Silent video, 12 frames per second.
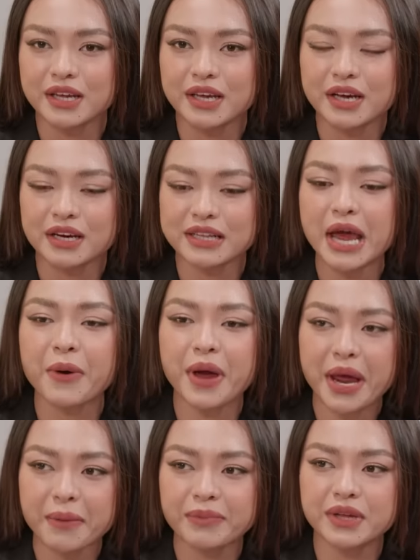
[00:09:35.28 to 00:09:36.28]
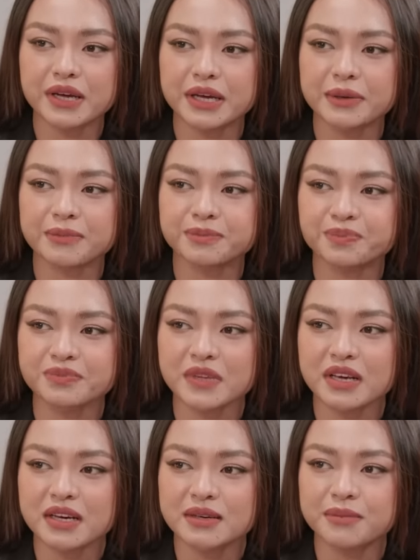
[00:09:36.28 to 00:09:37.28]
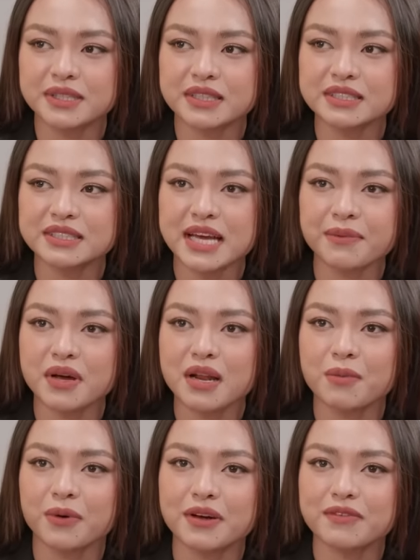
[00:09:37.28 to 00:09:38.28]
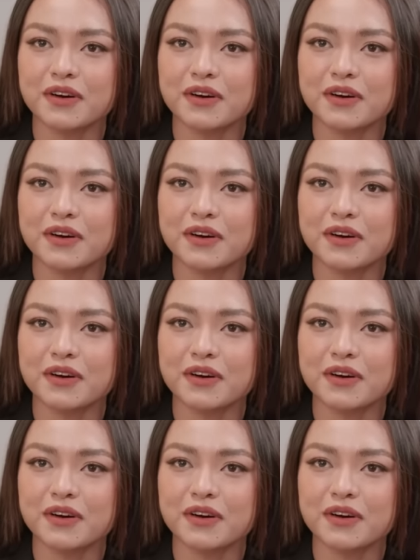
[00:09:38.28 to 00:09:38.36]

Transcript: Thì theo em thì mình cứ xem nó là một cái